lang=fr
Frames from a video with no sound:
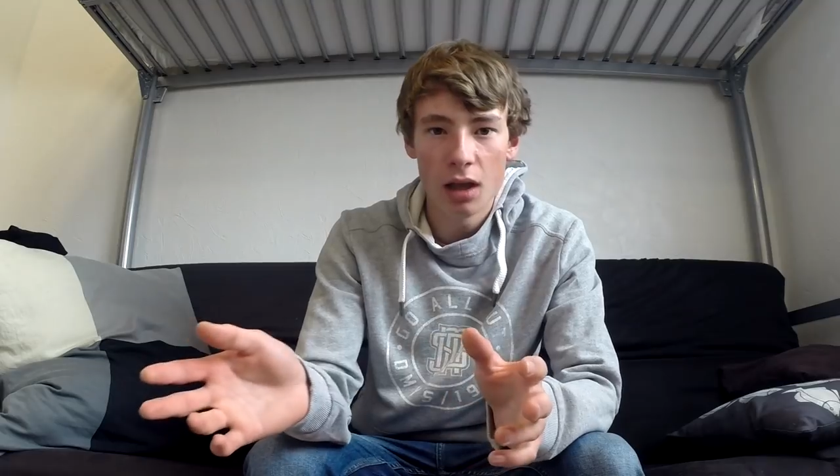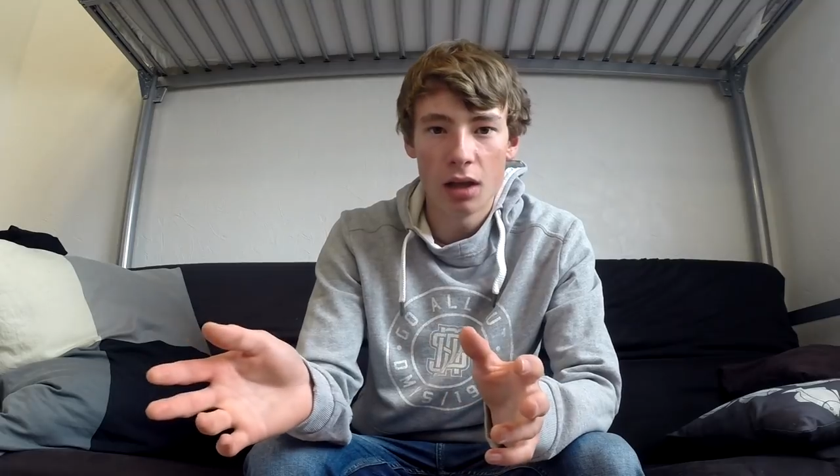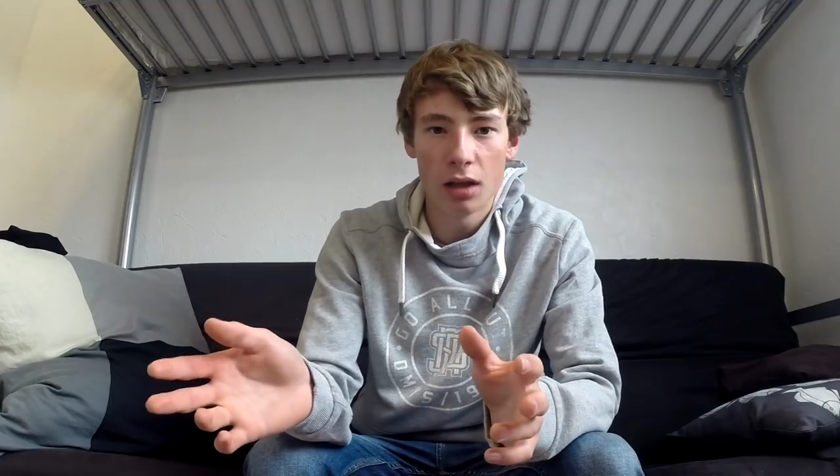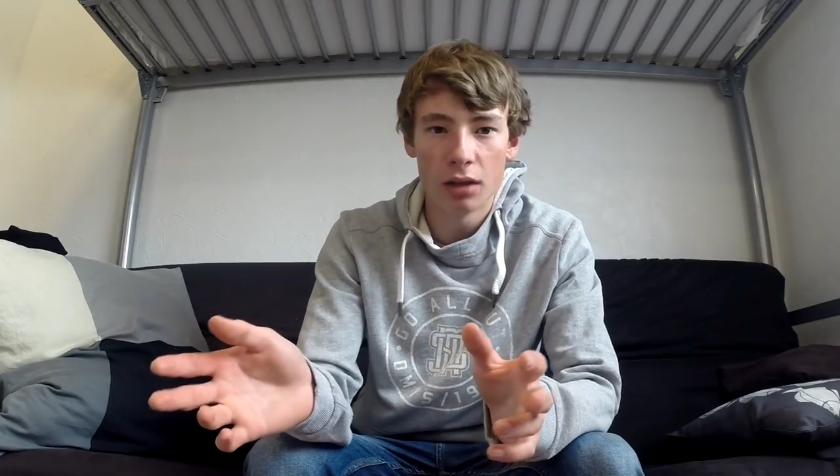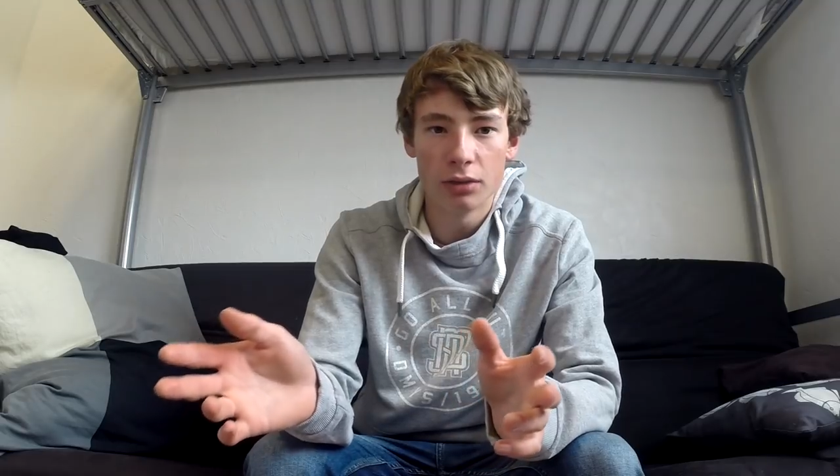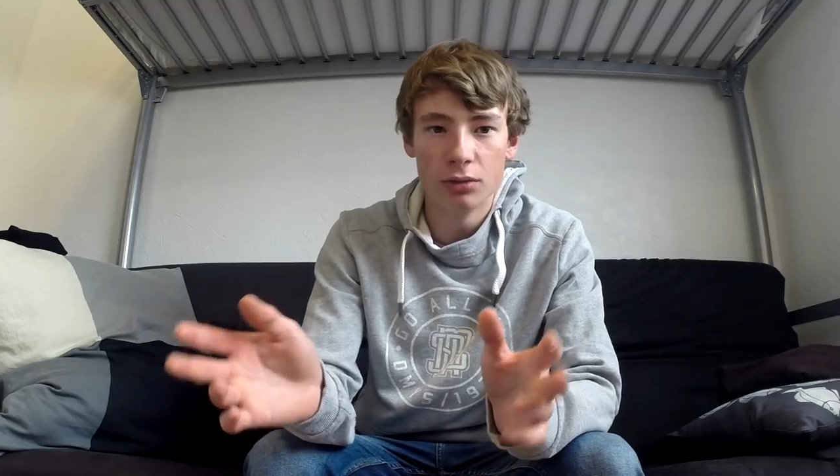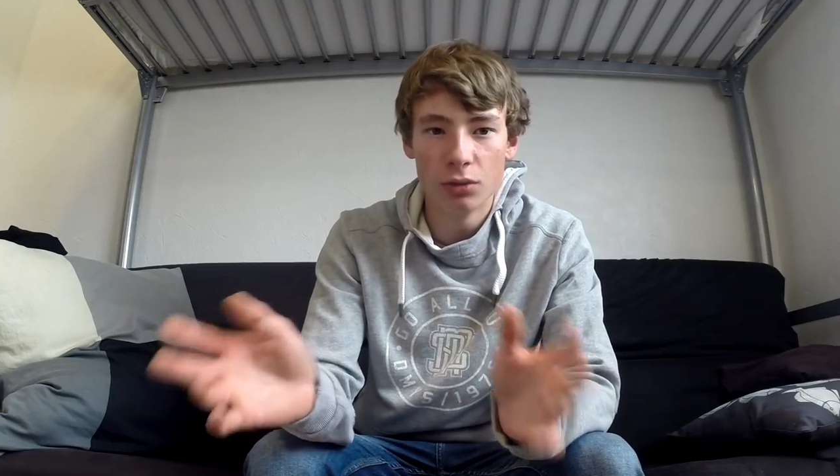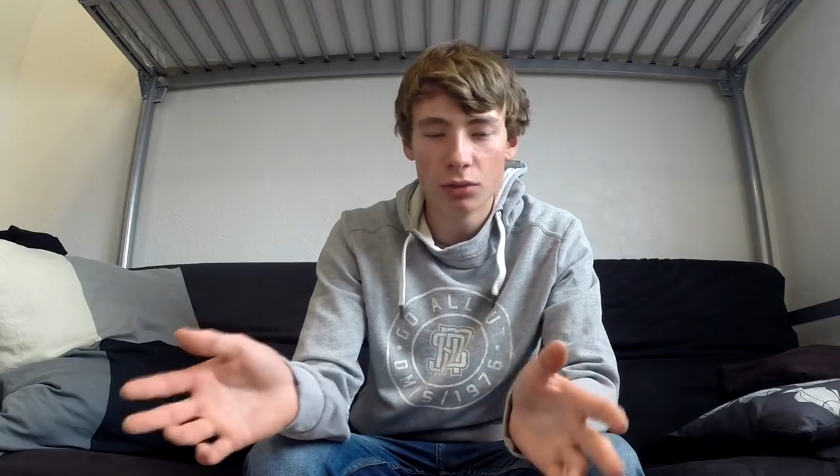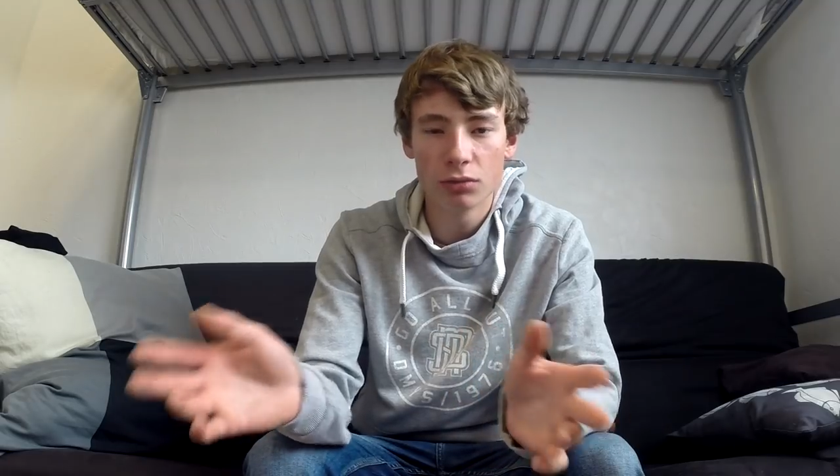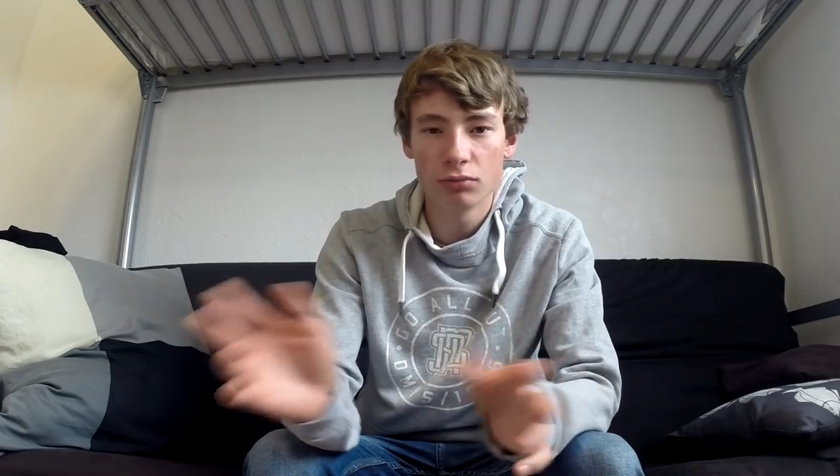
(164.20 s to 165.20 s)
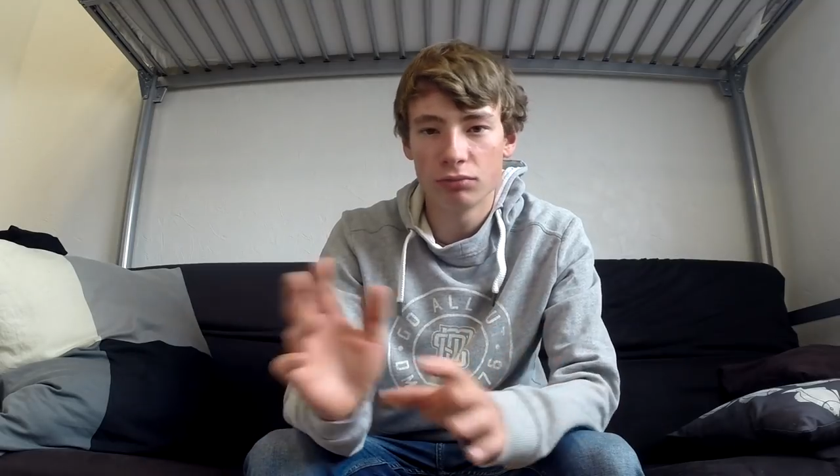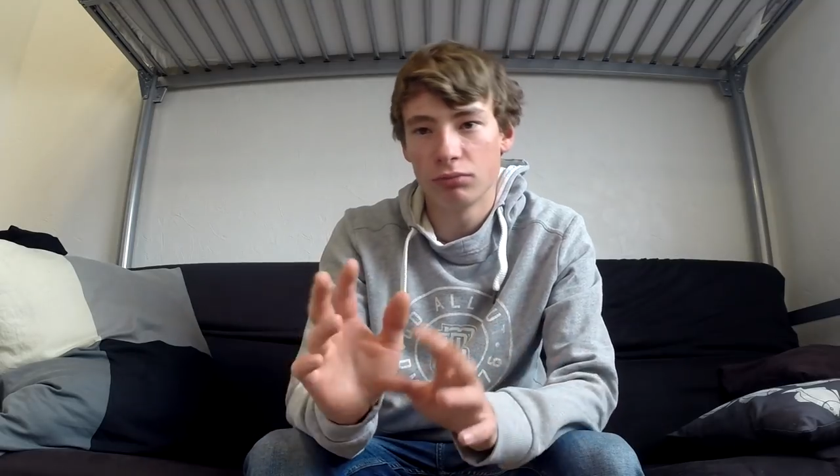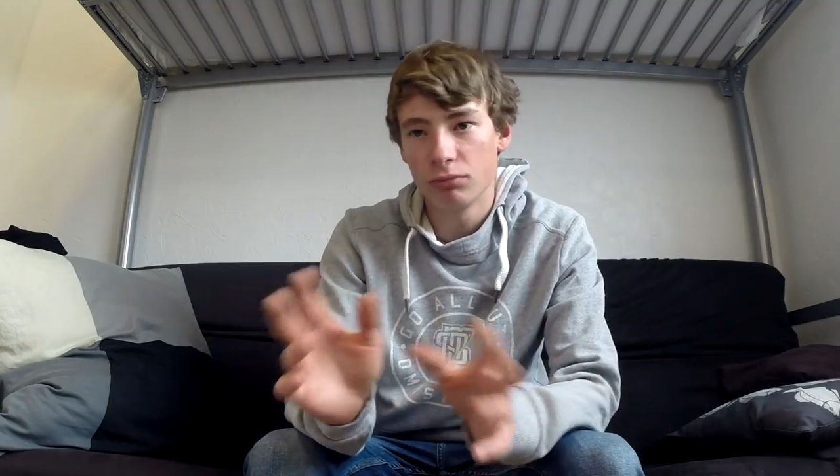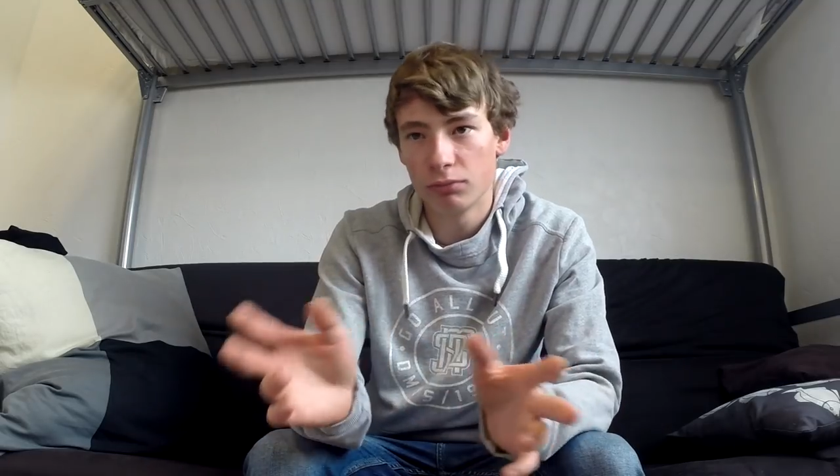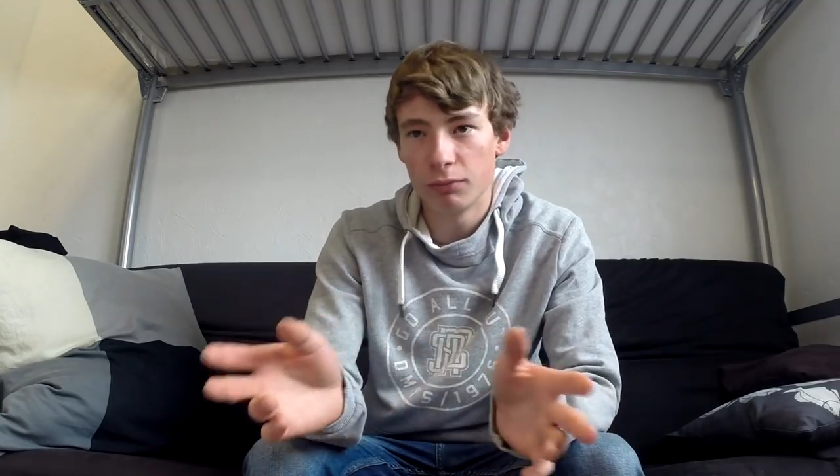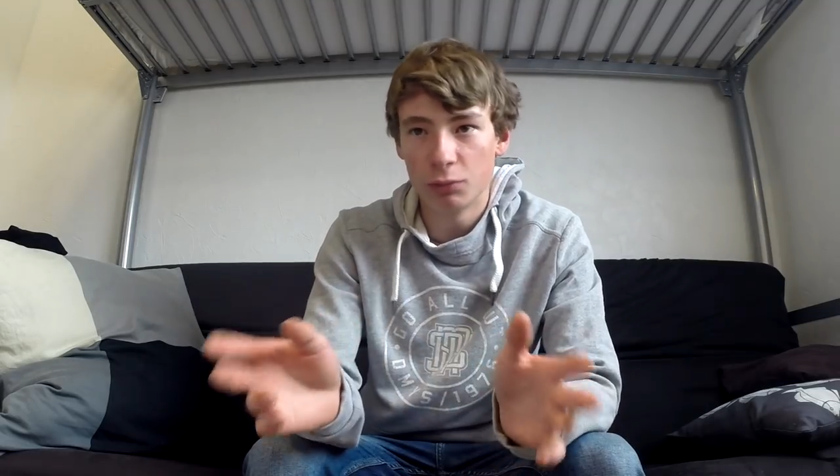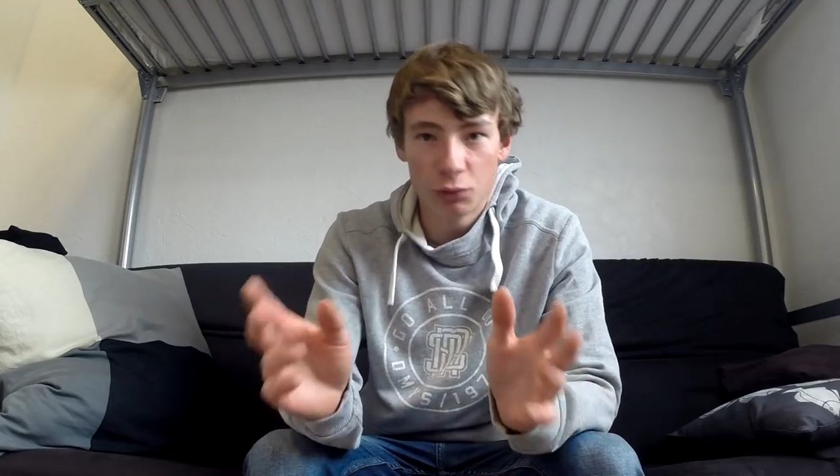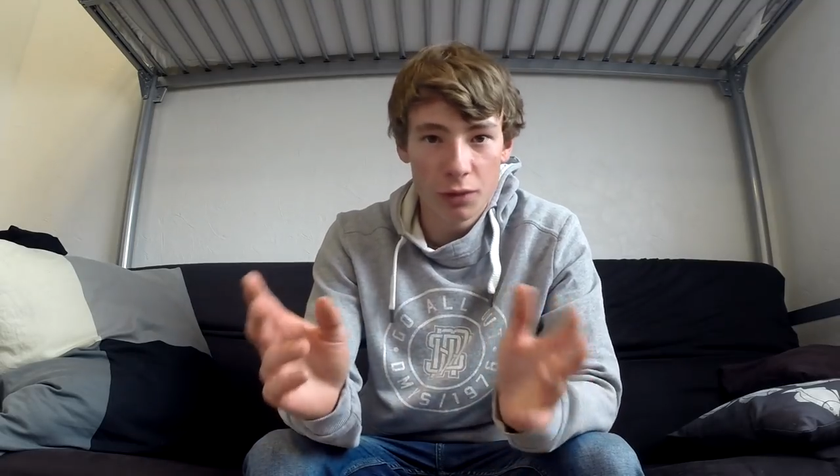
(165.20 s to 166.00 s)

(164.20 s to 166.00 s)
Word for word: Euh, donc je